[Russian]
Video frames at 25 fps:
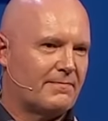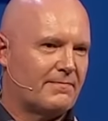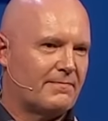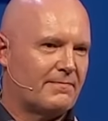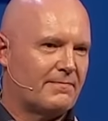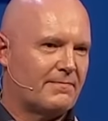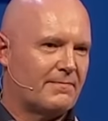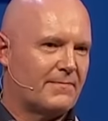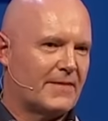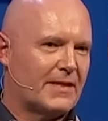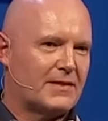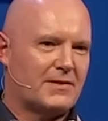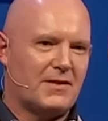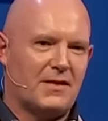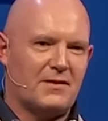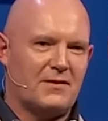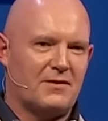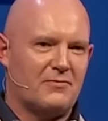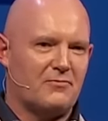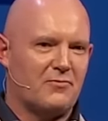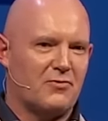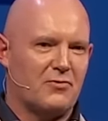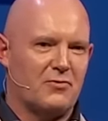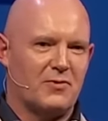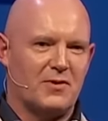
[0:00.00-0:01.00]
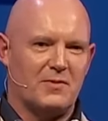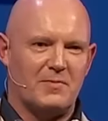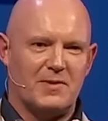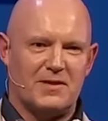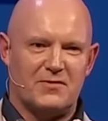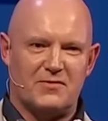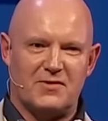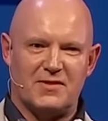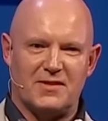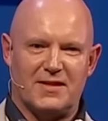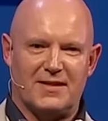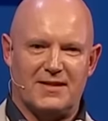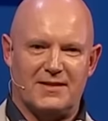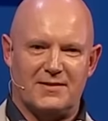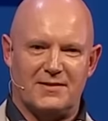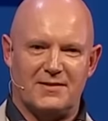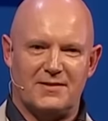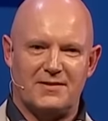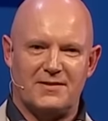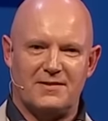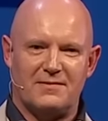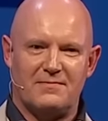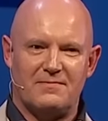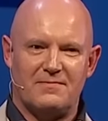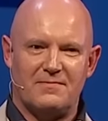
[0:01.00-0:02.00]
Нет ничего плохого в небольшой
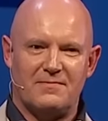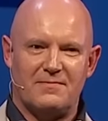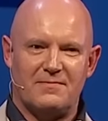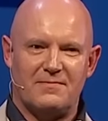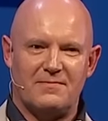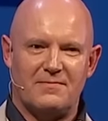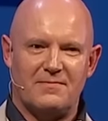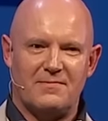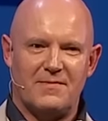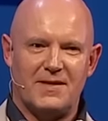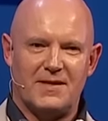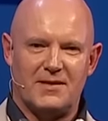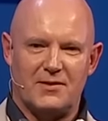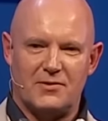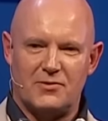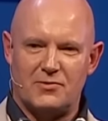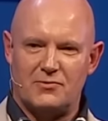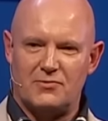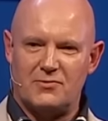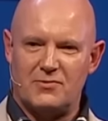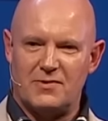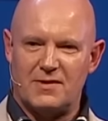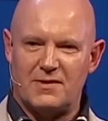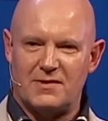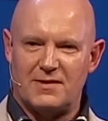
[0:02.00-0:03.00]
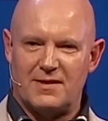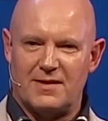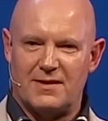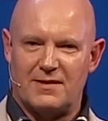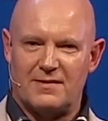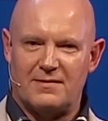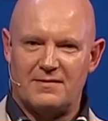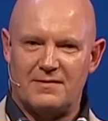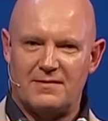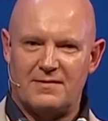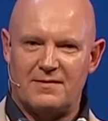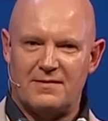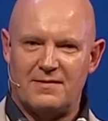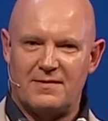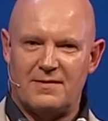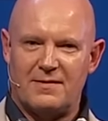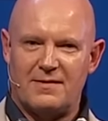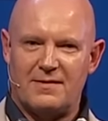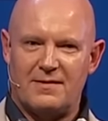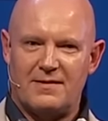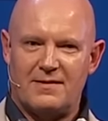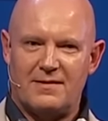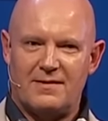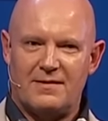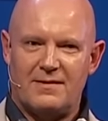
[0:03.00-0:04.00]
тишине. Не так ли?
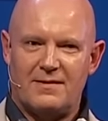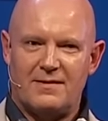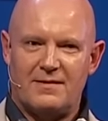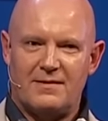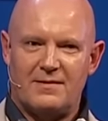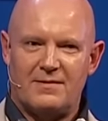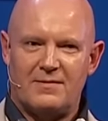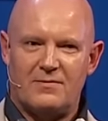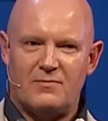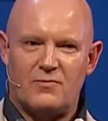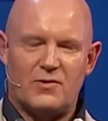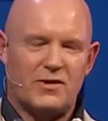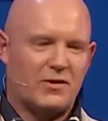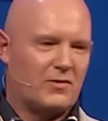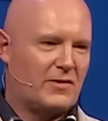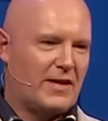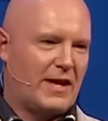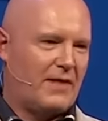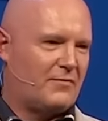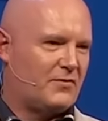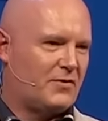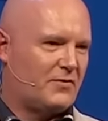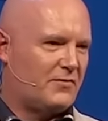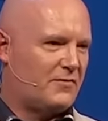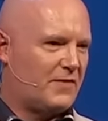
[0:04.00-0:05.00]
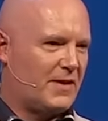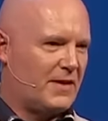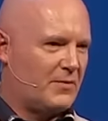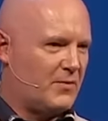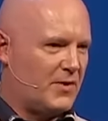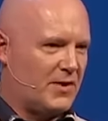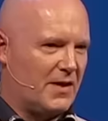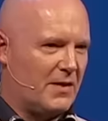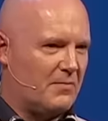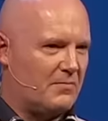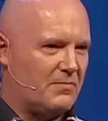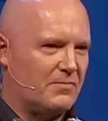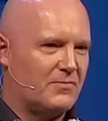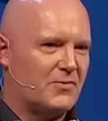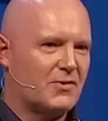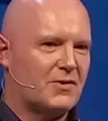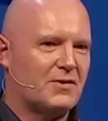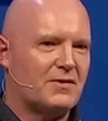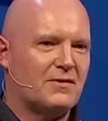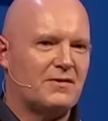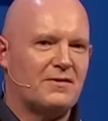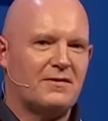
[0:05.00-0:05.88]
Не стоит заполнять ее паразитами